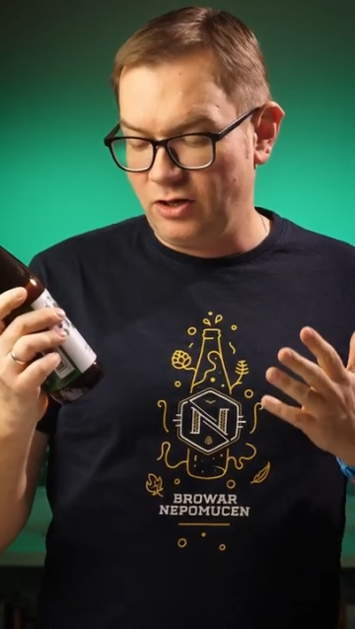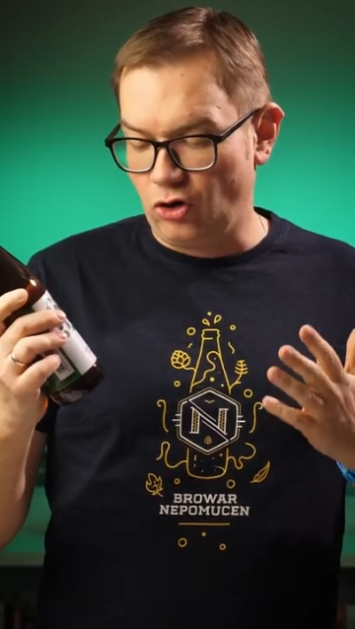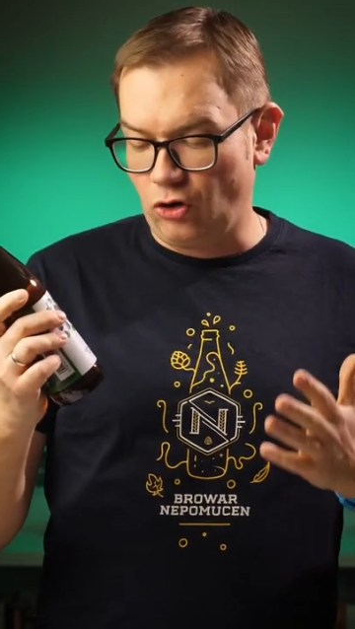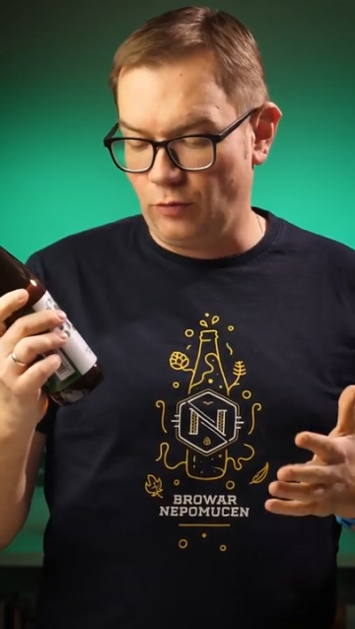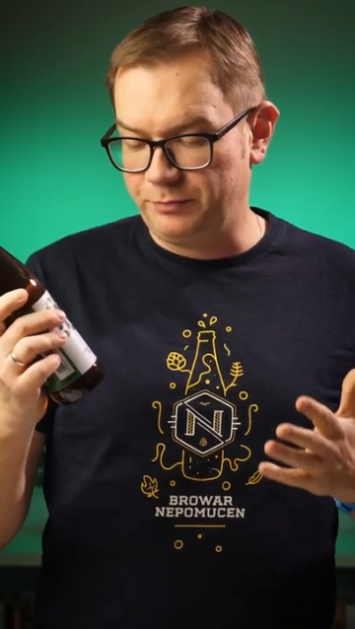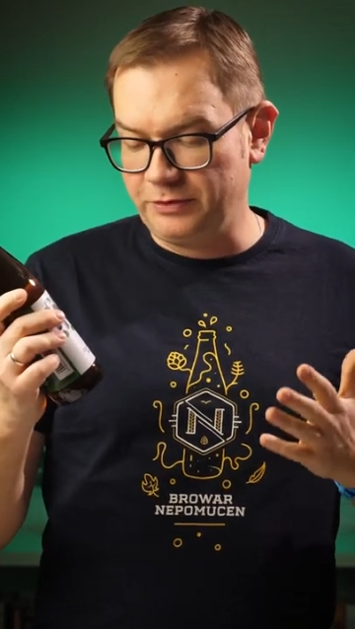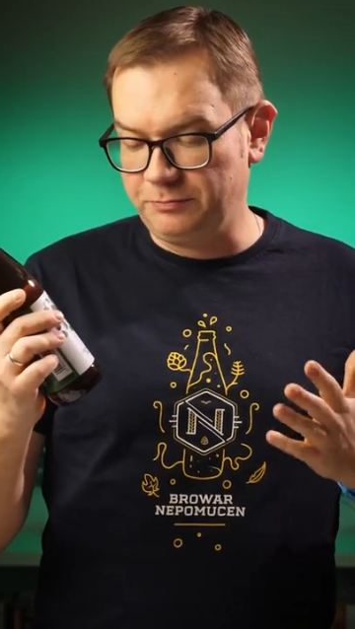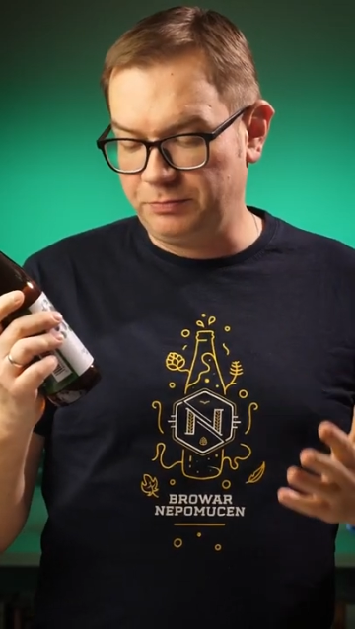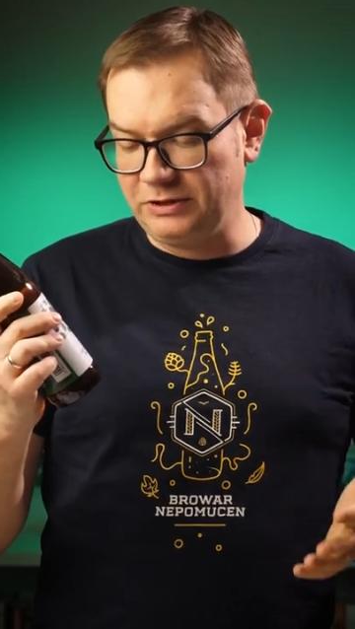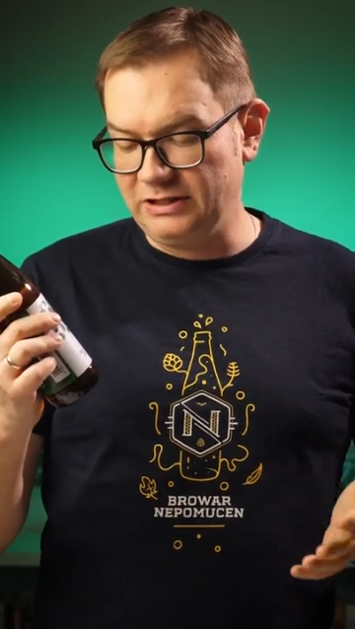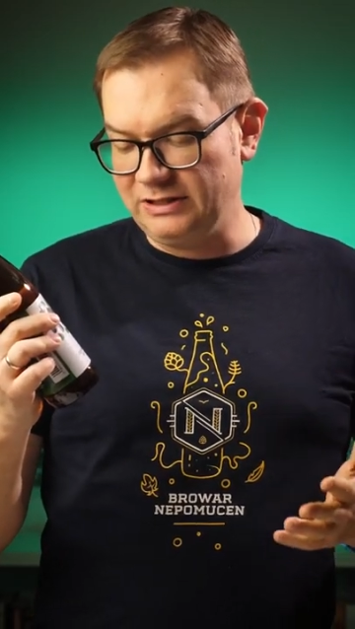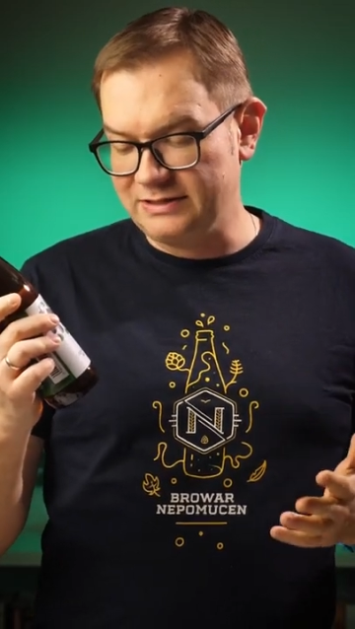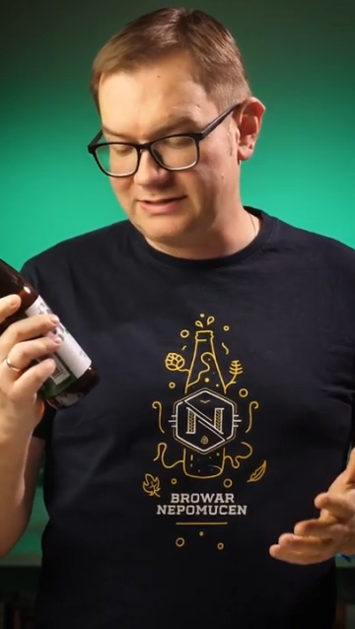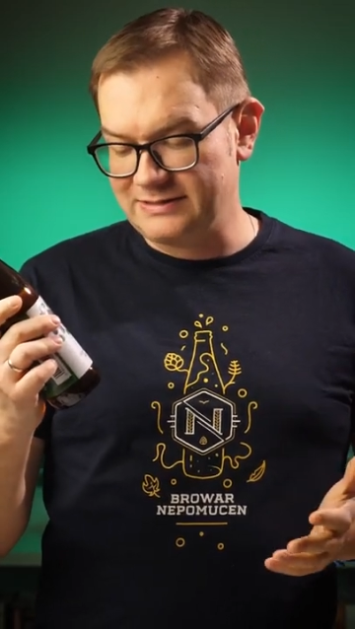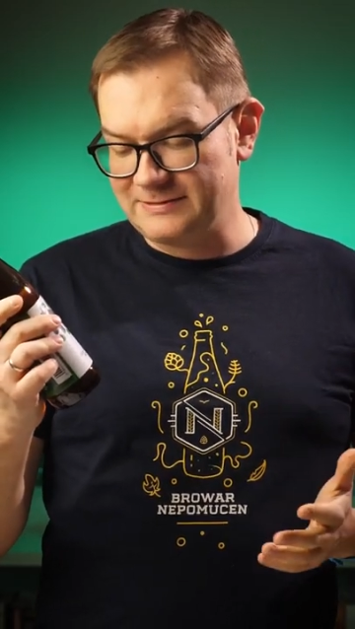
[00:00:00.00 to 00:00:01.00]
Hopi
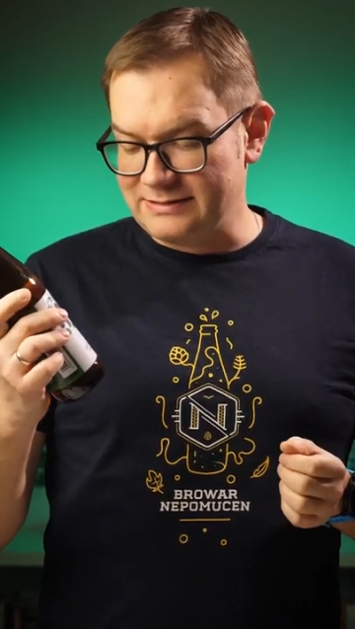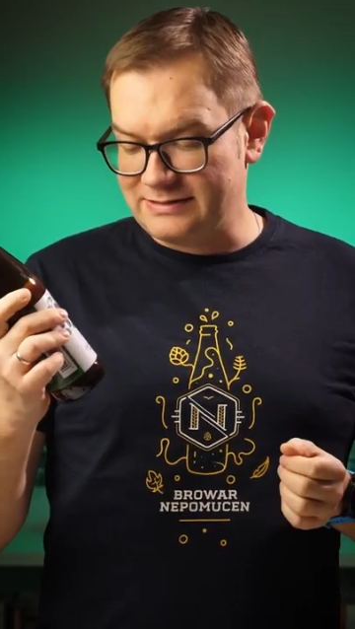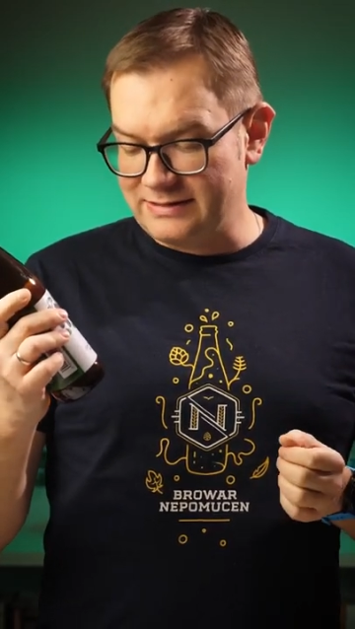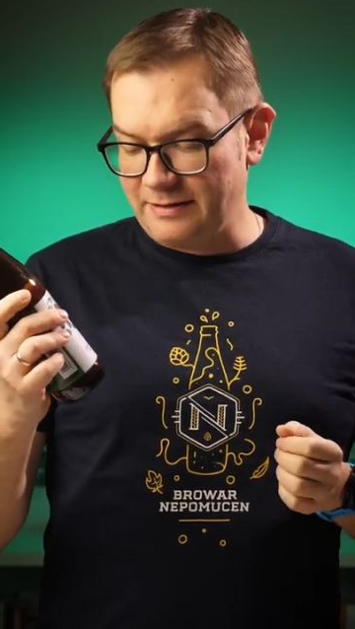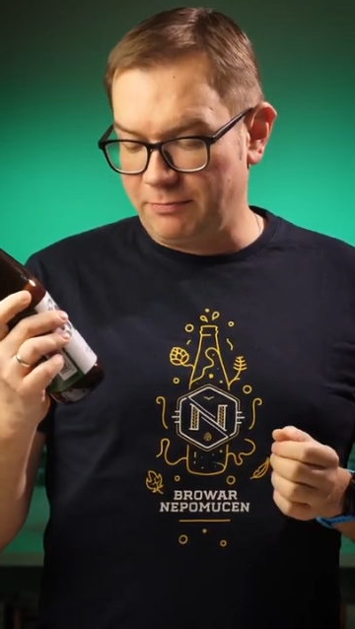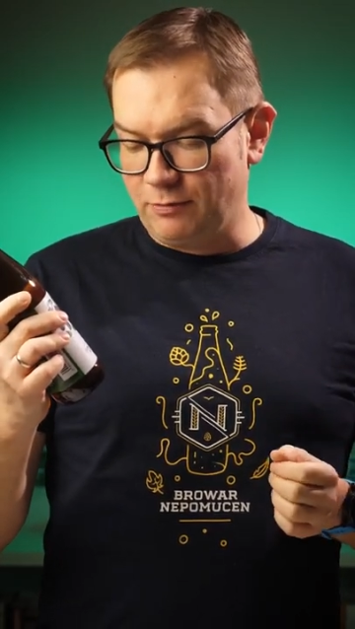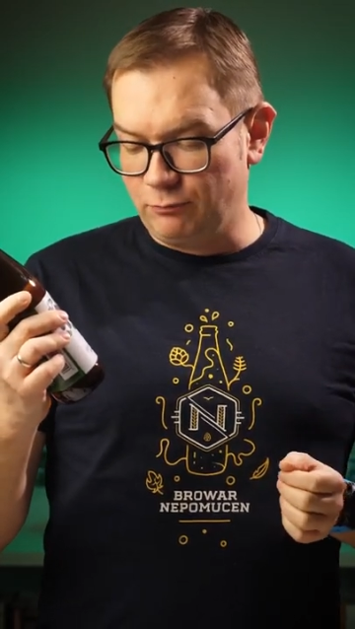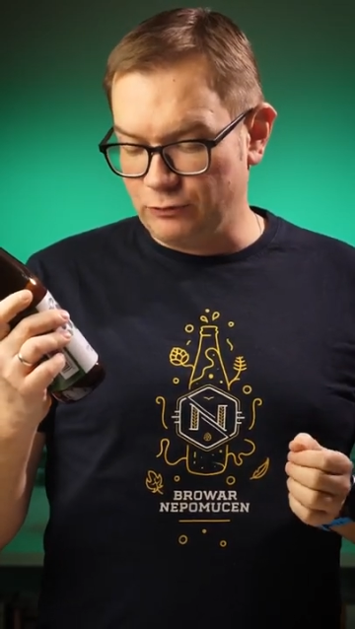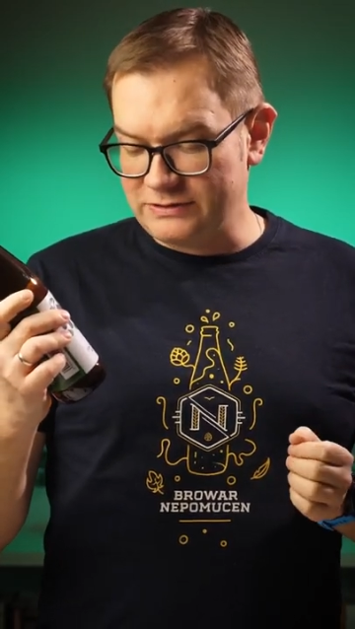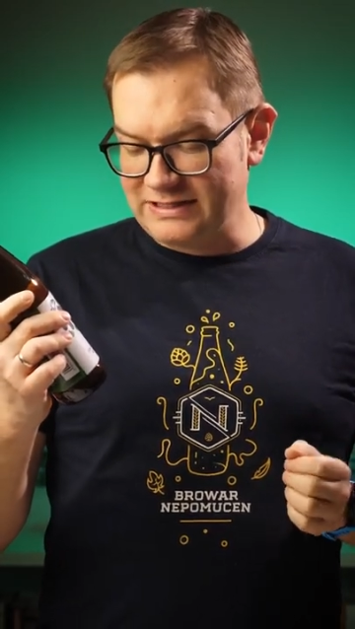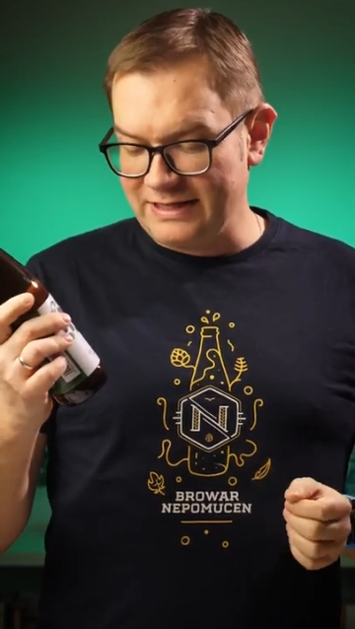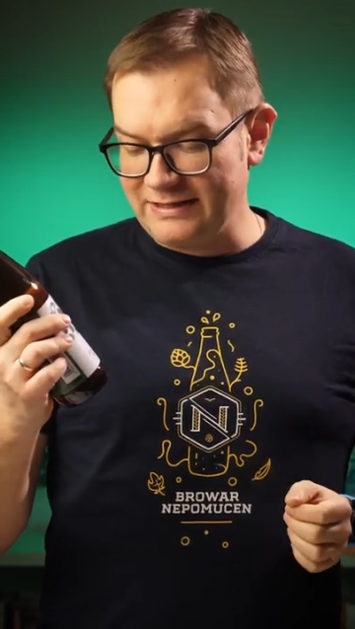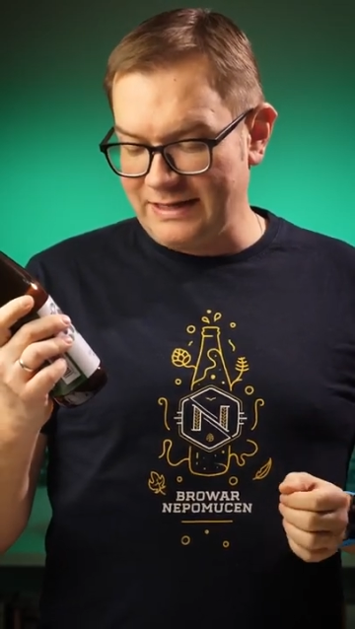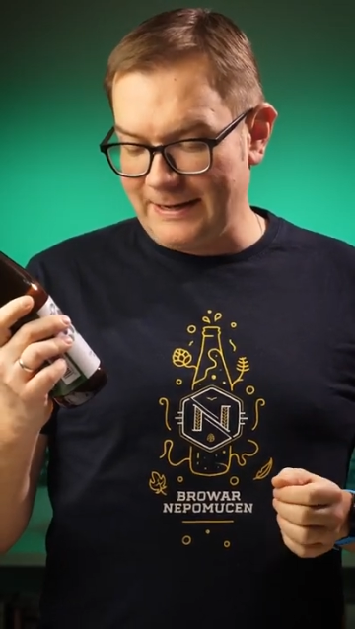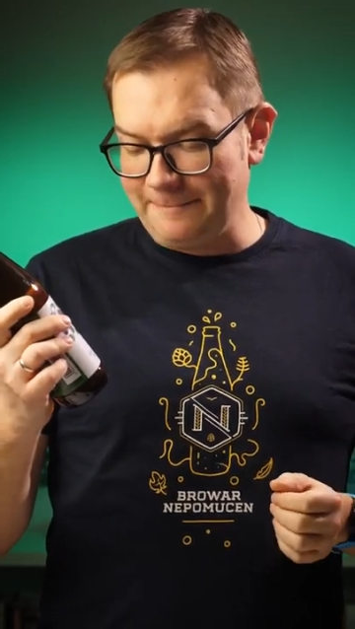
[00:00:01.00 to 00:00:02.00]
Pills z
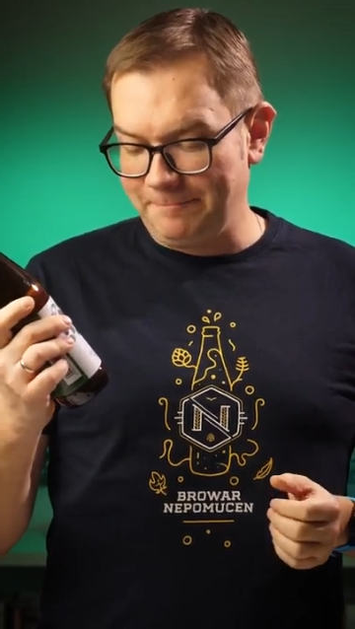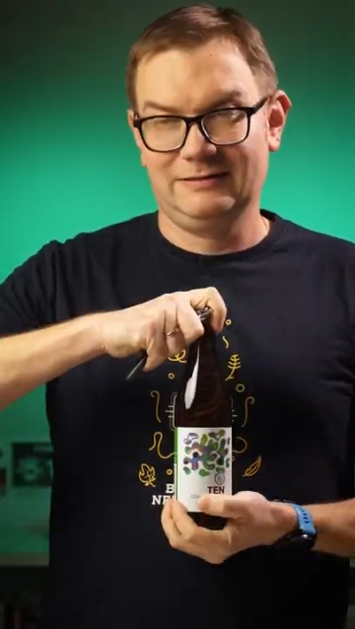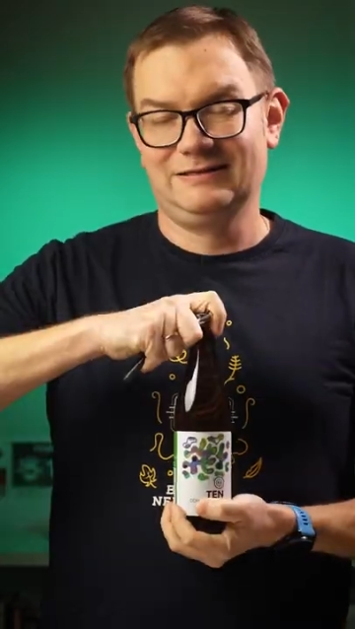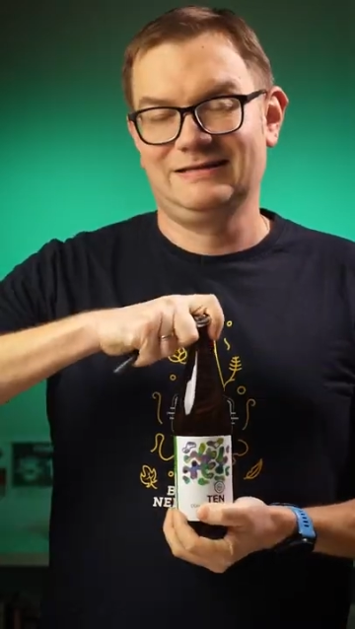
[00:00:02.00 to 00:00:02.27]
Nepomucena.